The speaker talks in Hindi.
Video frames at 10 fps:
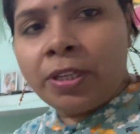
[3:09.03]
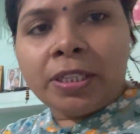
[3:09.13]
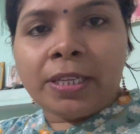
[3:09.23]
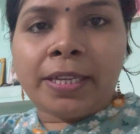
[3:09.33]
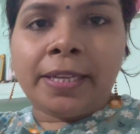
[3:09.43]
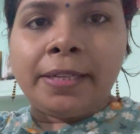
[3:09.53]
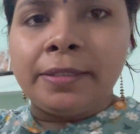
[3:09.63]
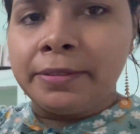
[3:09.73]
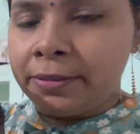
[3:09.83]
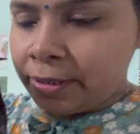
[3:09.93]
ये देखिए
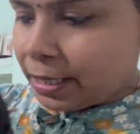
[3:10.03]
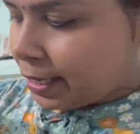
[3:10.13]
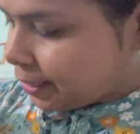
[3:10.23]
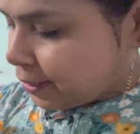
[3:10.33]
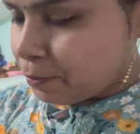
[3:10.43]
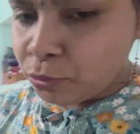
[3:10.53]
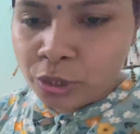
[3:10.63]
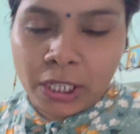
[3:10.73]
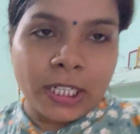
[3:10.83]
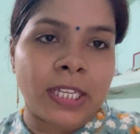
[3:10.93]
ये है
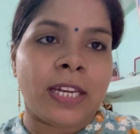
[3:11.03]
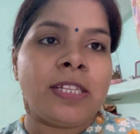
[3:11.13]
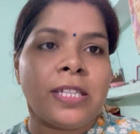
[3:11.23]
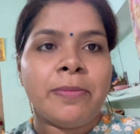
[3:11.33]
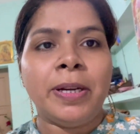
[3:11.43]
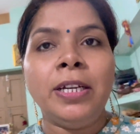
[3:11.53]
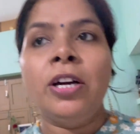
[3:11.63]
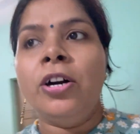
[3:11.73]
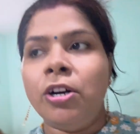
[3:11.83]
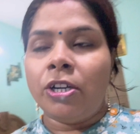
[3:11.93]
पूजा का सारा सामान
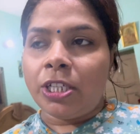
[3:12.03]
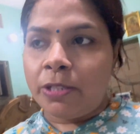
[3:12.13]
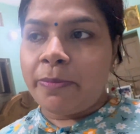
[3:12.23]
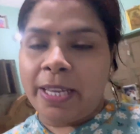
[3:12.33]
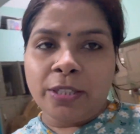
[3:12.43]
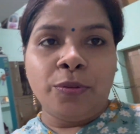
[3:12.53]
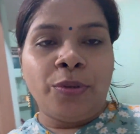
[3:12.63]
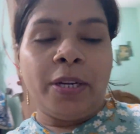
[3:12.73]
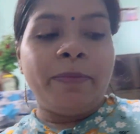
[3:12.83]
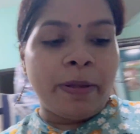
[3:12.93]
और इसमें एक
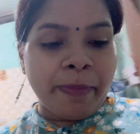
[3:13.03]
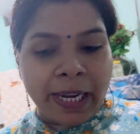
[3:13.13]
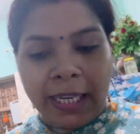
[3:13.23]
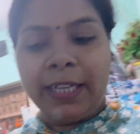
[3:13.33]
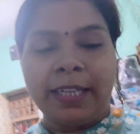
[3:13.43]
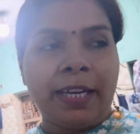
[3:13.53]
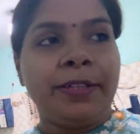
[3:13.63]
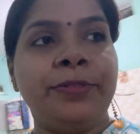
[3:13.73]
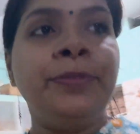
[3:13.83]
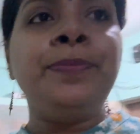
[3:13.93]
तोरण भी मैं लेकर आई
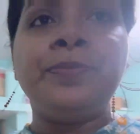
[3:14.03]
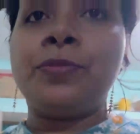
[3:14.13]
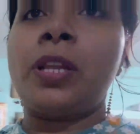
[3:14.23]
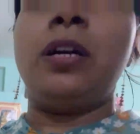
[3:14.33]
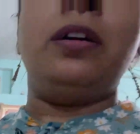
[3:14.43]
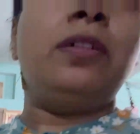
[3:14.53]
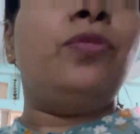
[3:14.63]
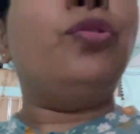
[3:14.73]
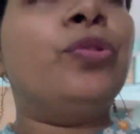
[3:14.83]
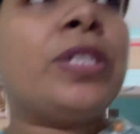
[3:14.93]
हूँ और
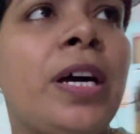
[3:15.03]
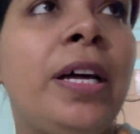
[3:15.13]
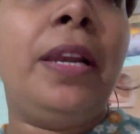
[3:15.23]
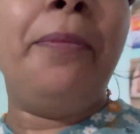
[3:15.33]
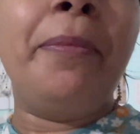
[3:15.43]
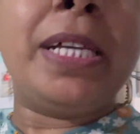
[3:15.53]
वो सा लंबा